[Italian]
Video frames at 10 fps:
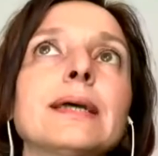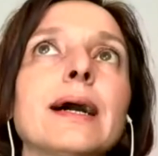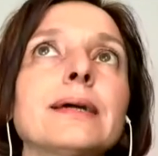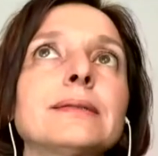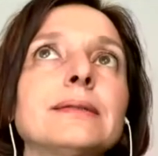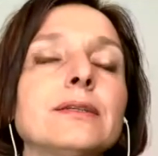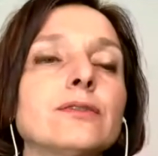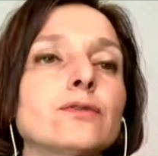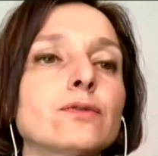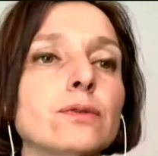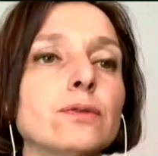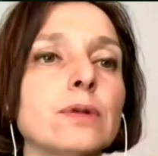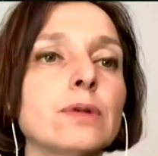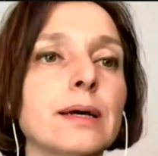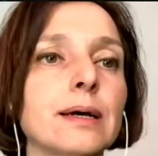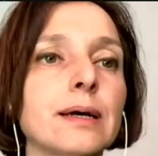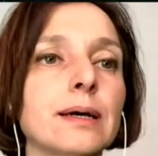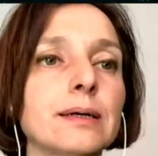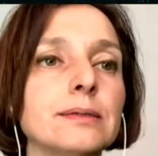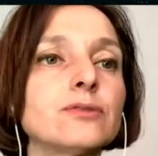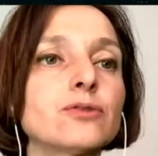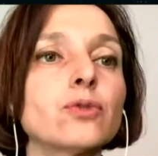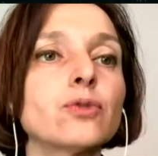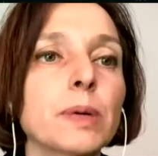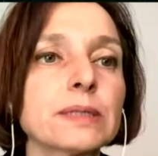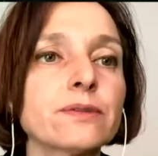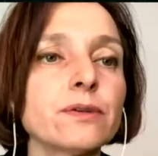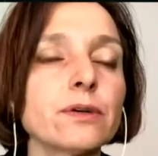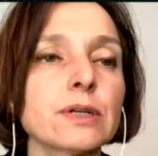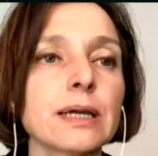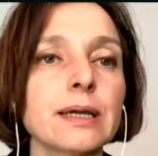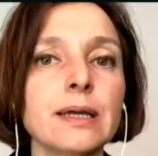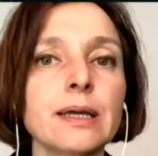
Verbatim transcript: dati sulla disoccupazione